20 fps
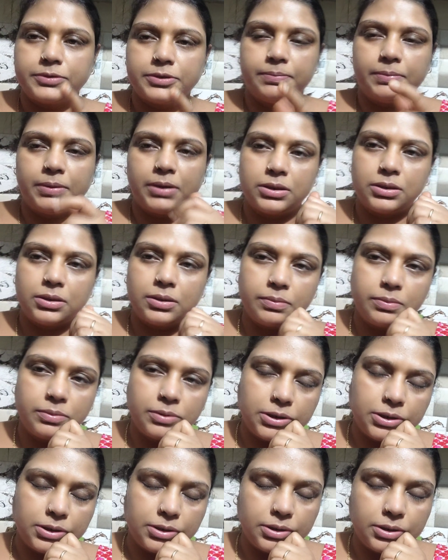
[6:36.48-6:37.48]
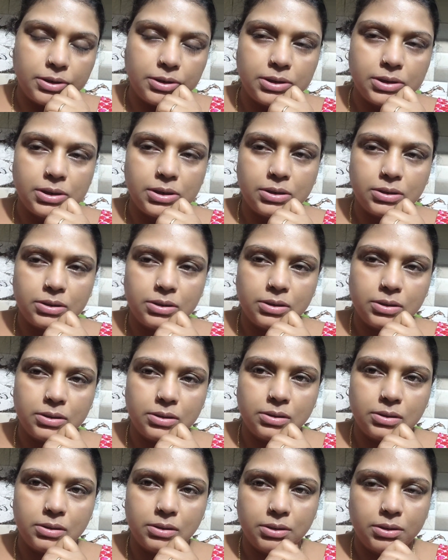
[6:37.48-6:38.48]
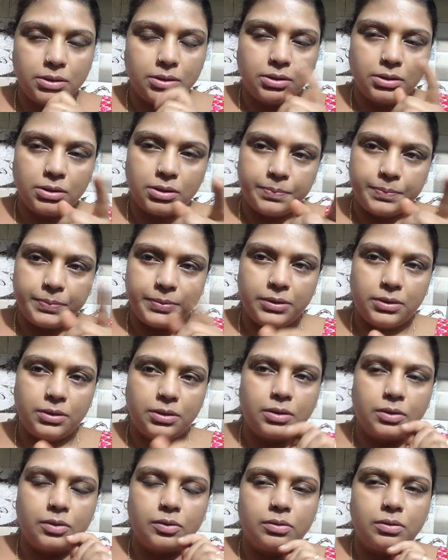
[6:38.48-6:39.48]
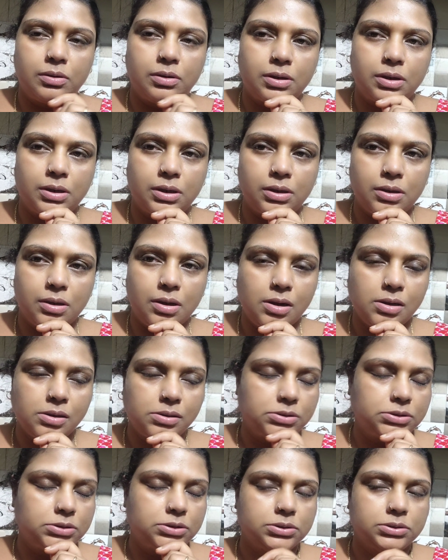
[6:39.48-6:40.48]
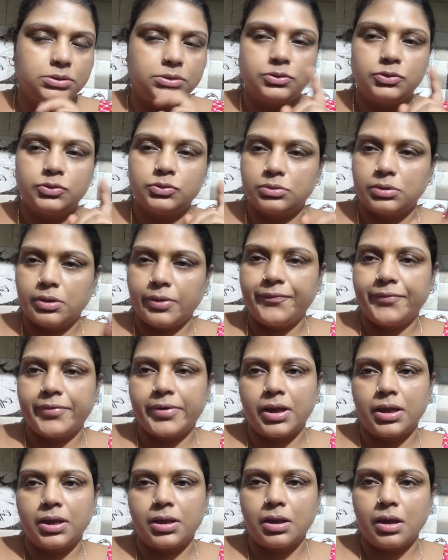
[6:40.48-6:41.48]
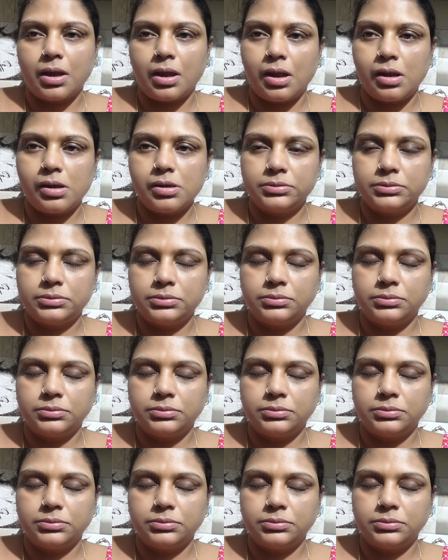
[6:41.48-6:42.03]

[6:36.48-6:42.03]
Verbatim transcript: से बात अभी कर ही रहे थे फिर एक ऑर्डर आया चूड़ा फ्राई का है